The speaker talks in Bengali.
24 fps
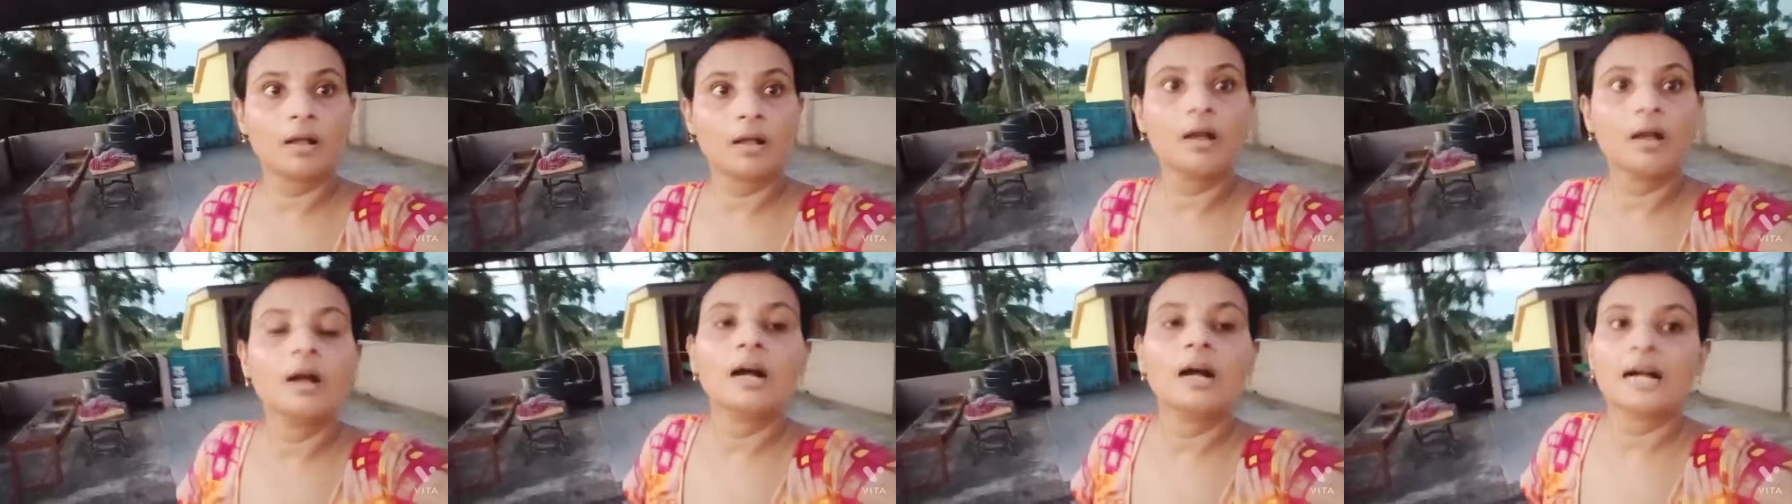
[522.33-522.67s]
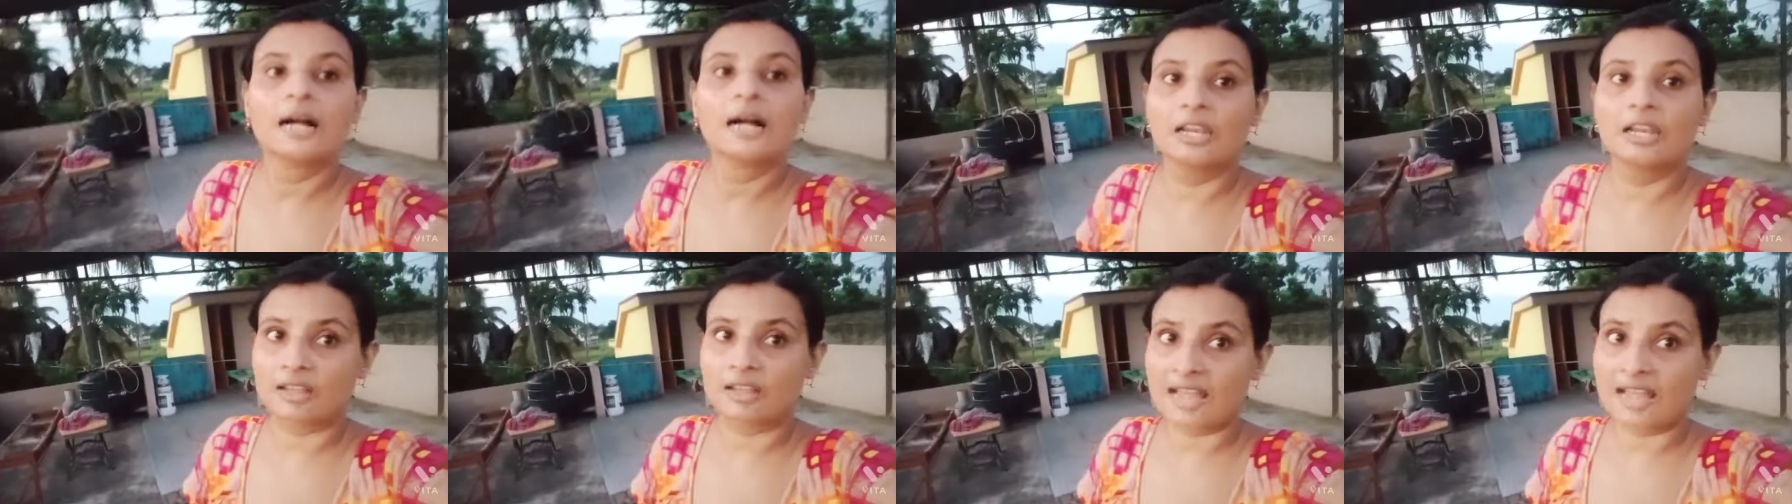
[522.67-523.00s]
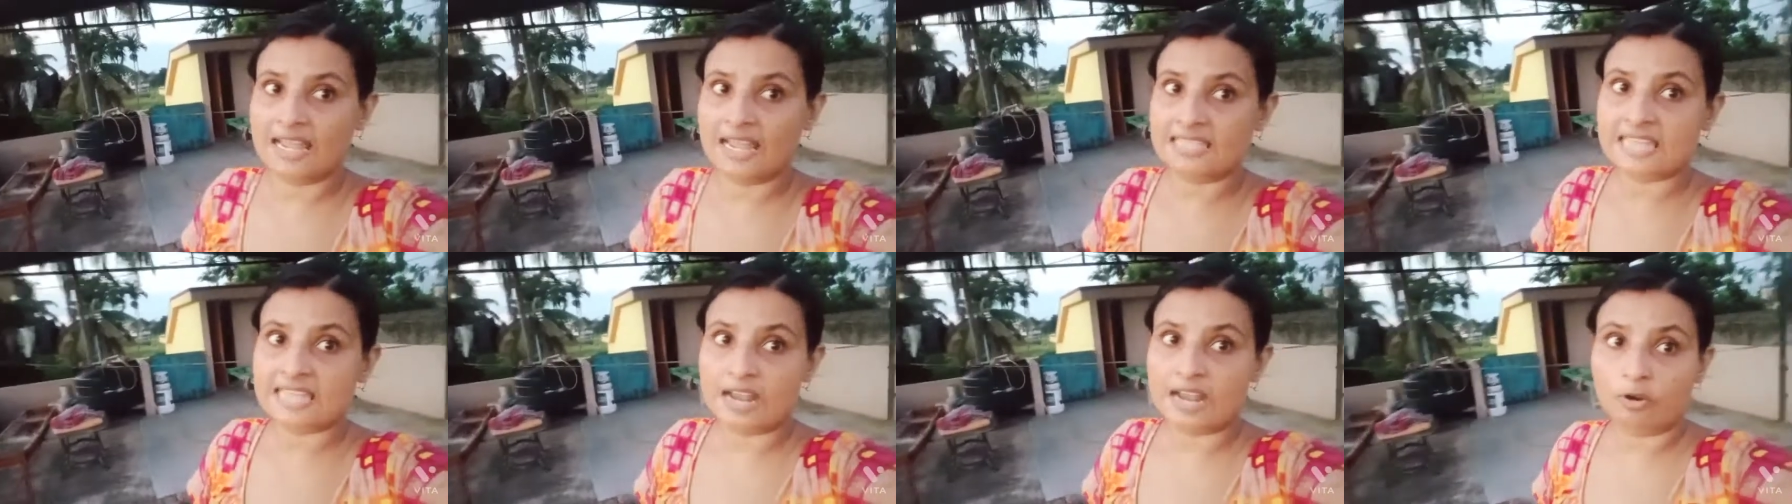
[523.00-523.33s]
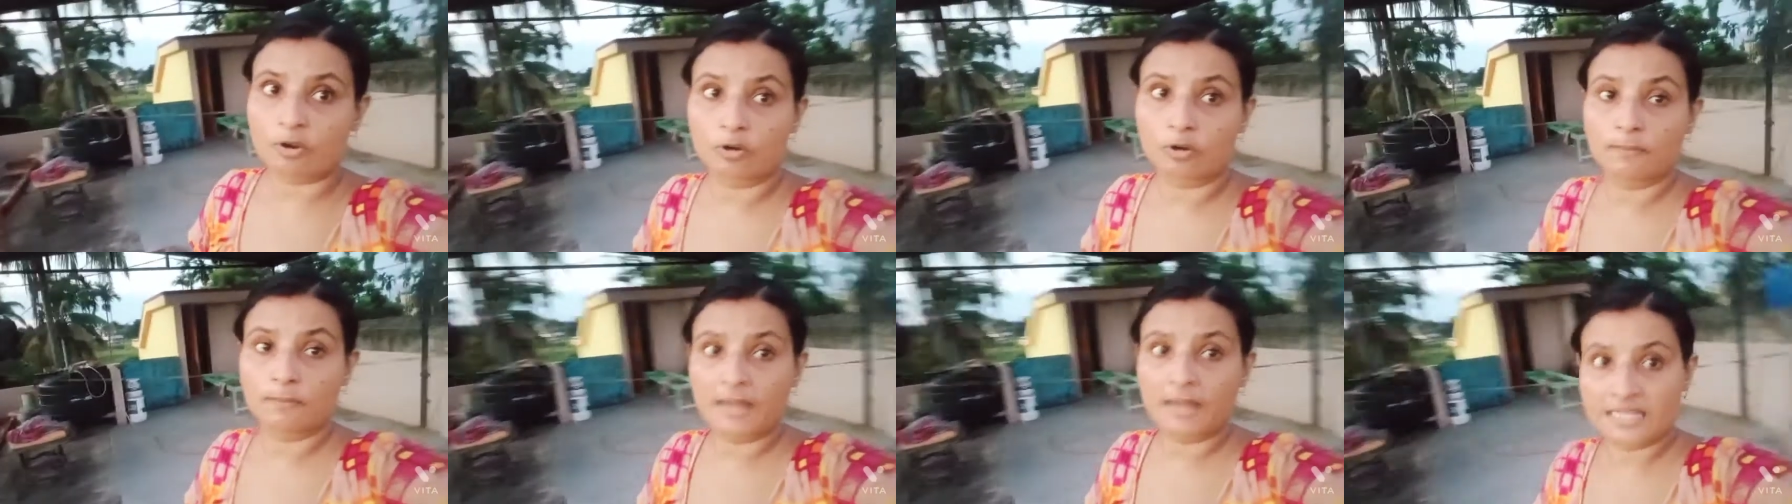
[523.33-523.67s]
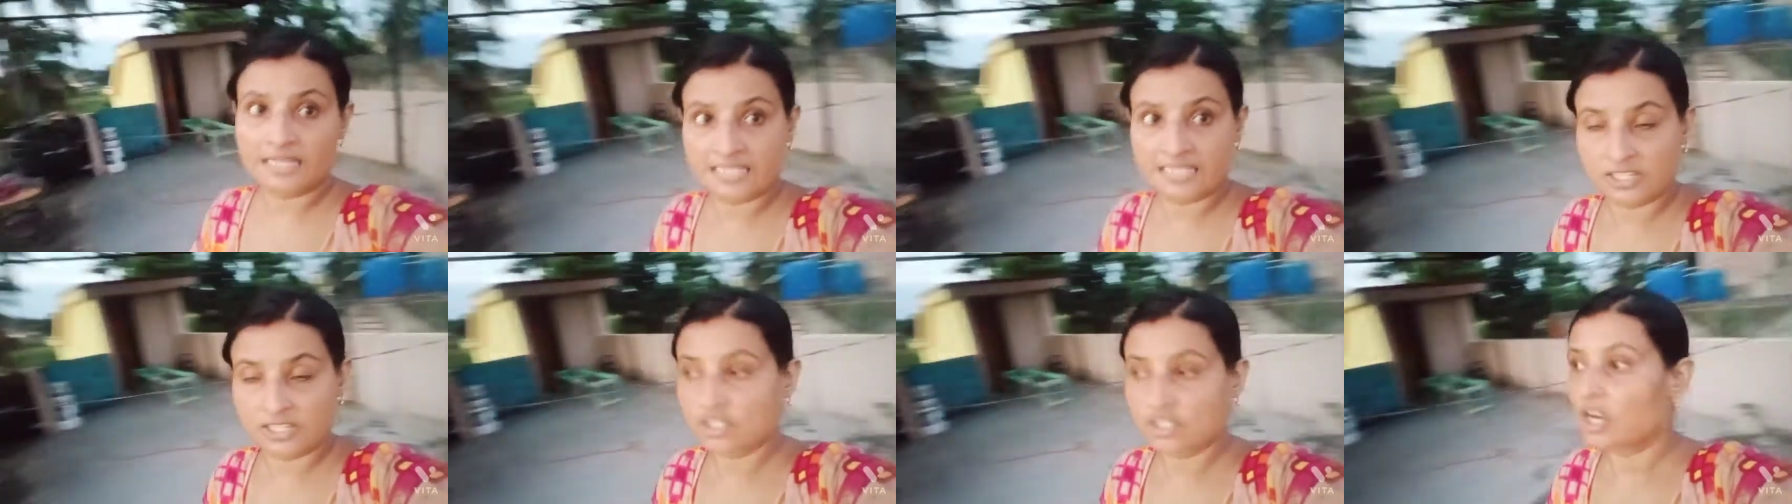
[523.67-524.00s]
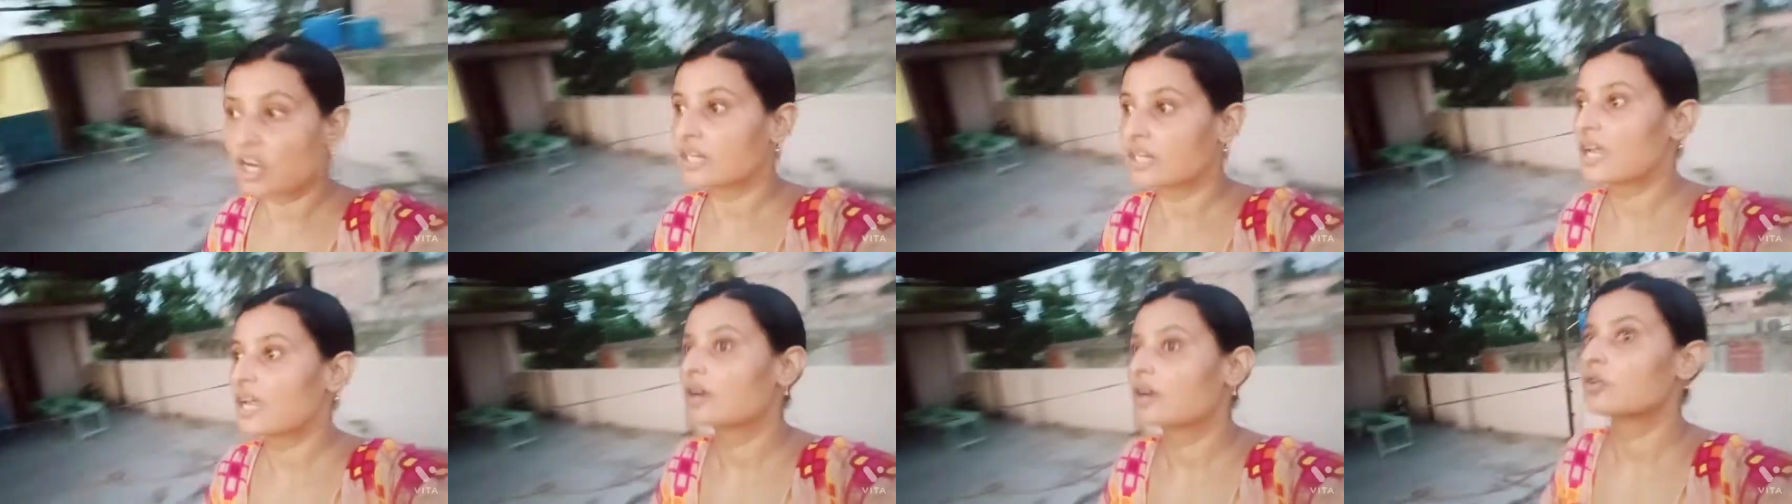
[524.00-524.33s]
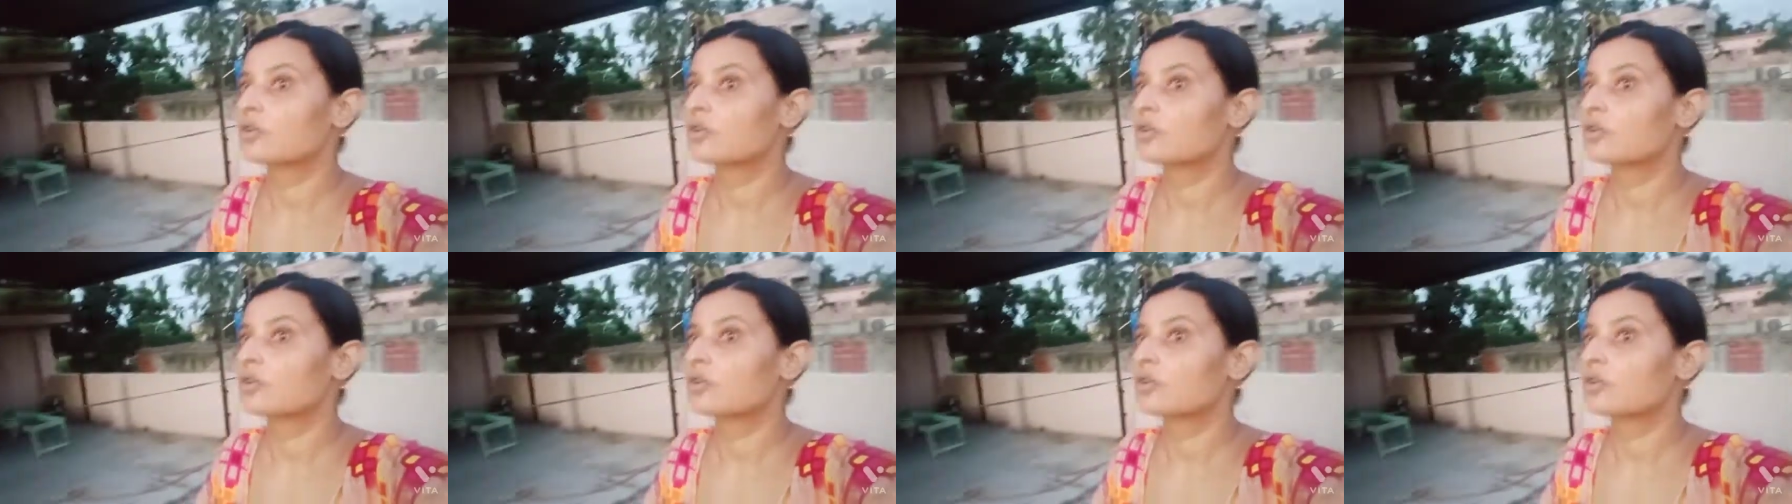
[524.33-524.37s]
হ্যালো গাইজ এখন বাজে ছটা করি